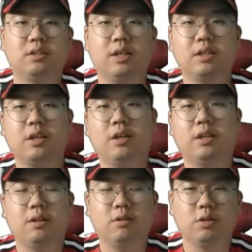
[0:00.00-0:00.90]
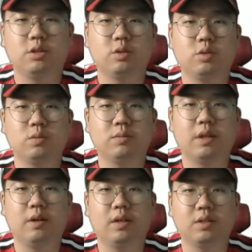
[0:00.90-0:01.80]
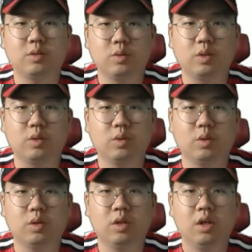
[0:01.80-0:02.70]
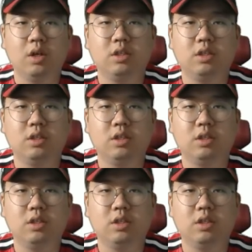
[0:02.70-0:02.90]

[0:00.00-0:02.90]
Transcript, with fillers: 짧게 내, 던지고 좀 내려갈 수도 있고